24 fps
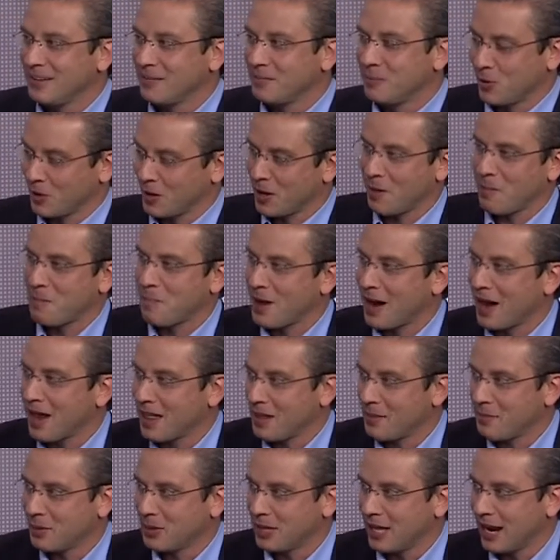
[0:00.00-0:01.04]
¿Por qué esperar
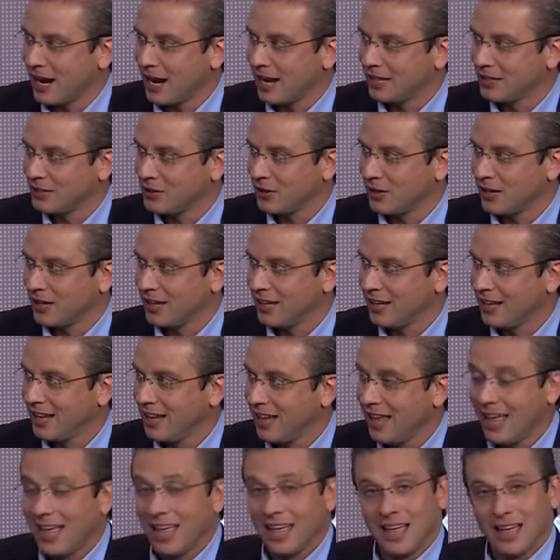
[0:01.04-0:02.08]
después de las elecciones?
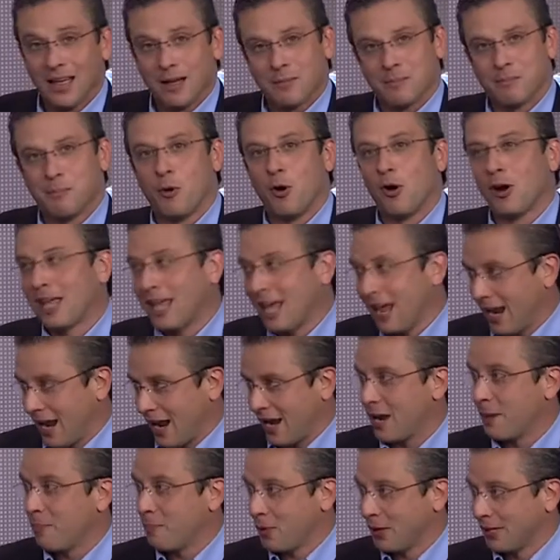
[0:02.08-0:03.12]
Porque la
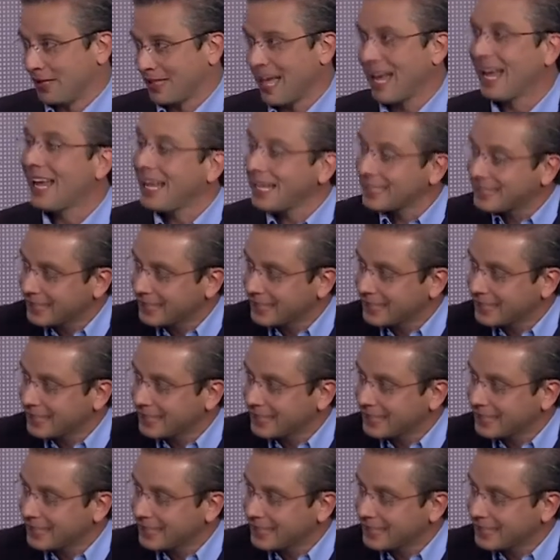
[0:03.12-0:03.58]
respuesta es que